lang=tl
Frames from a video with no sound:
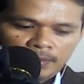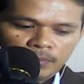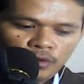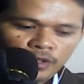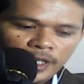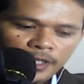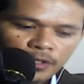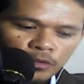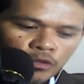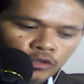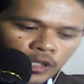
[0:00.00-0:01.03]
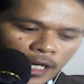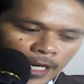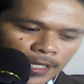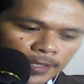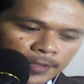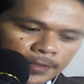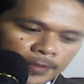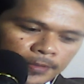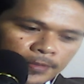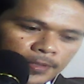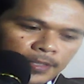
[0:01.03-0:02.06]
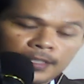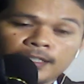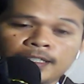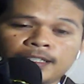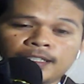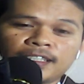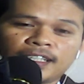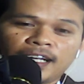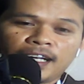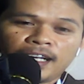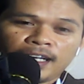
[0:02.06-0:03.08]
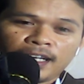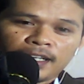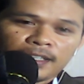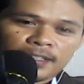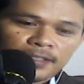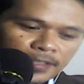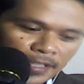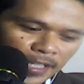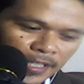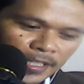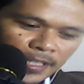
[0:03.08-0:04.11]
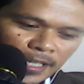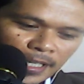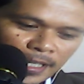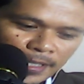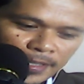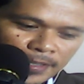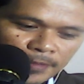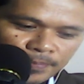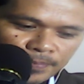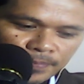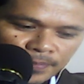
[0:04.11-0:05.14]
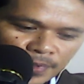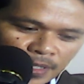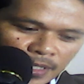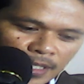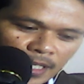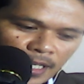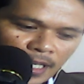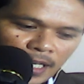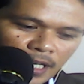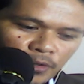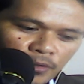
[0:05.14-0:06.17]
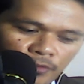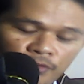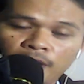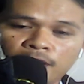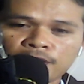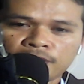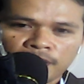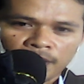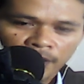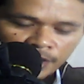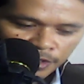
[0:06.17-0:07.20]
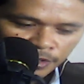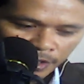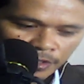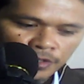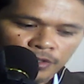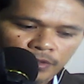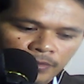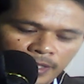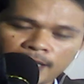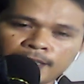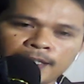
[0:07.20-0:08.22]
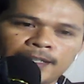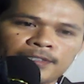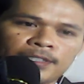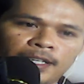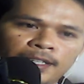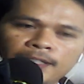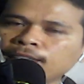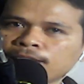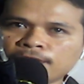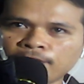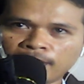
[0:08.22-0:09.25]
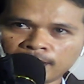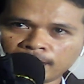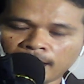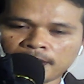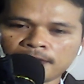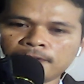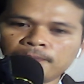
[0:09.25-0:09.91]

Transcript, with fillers: Maunay una nga kinini ang uh, ah, first registration gikan sa 1870